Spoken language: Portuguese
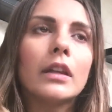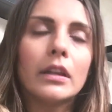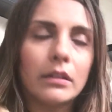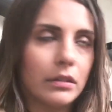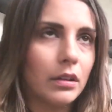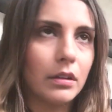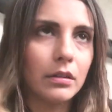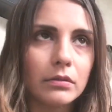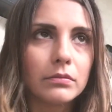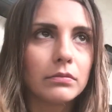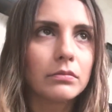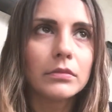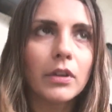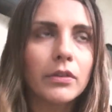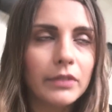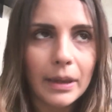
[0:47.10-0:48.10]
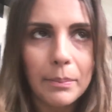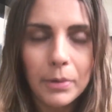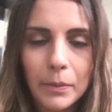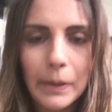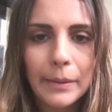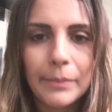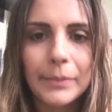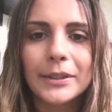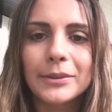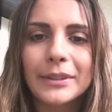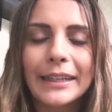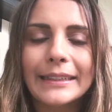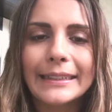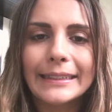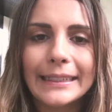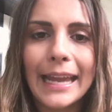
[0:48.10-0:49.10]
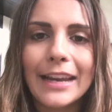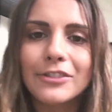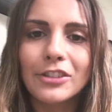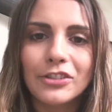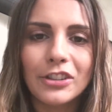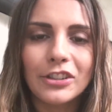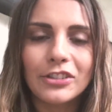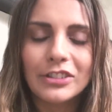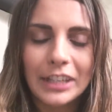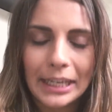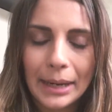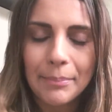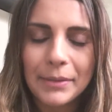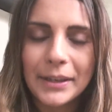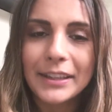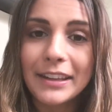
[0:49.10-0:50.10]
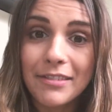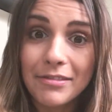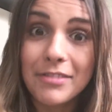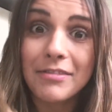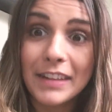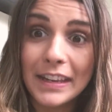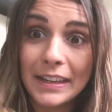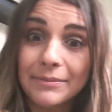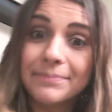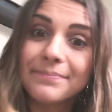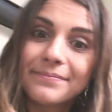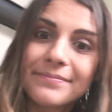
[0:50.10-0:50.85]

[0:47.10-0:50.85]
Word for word: Então, não tem problema, não tem internet, a gente tem que aprender a viver